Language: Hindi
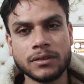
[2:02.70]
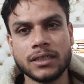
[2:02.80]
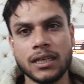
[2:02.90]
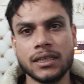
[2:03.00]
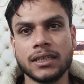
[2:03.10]
पर
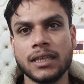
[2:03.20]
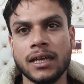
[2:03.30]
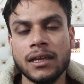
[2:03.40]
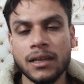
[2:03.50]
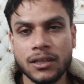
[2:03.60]
चला जाता
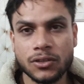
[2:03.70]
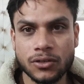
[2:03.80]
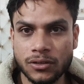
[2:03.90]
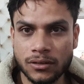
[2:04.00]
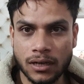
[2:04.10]
है
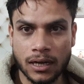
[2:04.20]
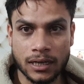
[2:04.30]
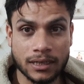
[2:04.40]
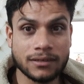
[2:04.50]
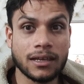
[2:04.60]
तो
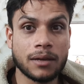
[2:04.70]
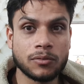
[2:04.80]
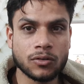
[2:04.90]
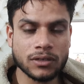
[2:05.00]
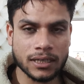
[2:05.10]
आगे से आप
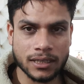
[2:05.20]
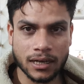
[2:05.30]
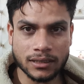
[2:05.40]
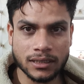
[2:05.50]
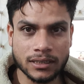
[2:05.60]
लोग
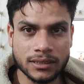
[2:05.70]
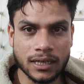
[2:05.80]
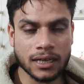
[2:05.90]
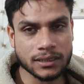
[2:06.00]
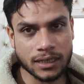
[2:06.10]
एहतियात
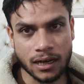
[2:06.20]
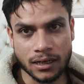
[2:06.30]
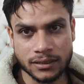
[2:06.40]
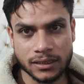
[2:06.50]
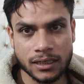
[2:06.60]
कीजिएगा ये
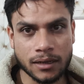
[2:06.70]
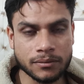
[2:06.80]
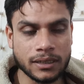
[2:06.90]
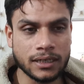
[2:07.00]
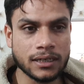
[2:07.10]
आज की
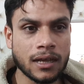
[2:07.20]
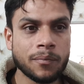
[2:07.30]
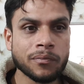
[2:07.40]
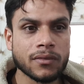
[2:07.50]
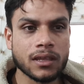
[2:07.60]
अपडेट है
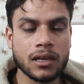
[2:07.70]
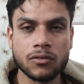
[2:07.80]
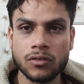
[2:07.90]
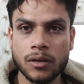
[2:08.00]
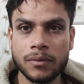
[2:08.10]
कि
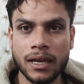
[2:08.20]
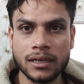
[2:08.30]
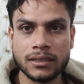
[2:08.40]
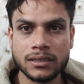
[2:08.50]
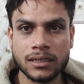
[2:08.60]
उन्होंने ब्लैक
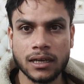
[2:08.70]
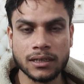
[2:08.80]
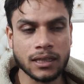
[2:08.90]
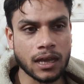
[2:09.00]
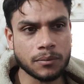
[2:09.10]
लिस्ट कर
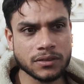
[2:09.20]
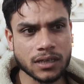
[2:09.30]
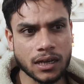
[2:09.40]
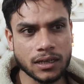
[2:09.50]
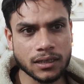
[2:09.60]
दिया अब
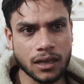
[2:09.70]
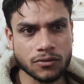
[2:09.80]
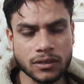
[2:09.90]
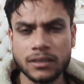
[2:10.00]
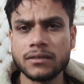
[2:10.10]
इसका हल क्या हो
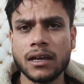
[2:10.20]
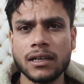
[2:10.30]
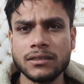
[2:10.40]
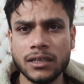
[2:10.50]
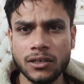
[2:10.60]
सकता है इसका
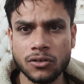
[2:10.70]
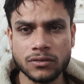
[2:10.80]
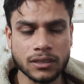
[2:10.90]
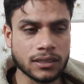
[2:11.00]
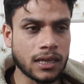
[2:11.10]
हल यही हो
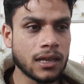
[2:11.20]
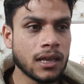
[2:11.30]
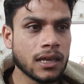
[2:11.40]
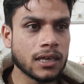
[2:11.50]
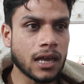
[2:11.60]
सकता है
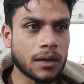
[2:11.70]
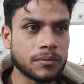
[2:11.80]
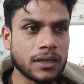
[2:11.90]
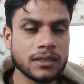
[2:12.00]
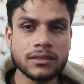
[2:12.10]
कि आप
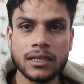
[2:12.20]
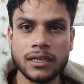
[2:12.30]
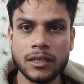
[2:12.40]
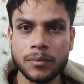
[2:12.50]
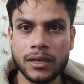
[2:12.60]
नई से
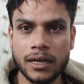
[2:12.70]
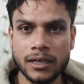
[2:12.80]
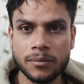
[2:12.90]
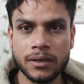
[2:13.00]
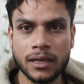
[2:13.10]
ईमेल
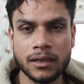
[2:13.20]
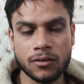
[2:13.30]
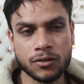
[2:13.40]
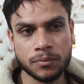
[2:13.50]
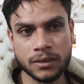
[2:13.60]
आईडी बनाएं
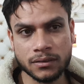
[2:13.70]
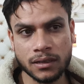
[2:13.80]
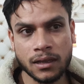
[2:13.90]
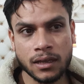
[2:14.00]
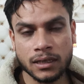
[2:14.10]
और फिर
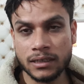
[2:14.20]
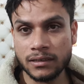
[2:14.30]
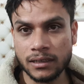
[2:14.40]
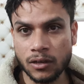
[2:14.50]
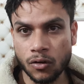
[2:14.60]
से
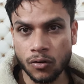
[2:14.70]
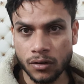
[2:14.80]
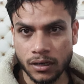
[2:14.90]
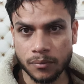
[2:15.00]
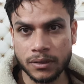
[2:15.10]
किसी
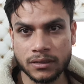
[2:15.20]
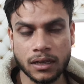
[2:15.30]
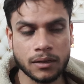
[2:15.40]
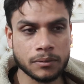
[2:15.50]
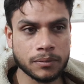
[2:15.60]
और नंबर से
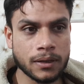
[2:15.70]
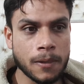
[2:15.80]
आप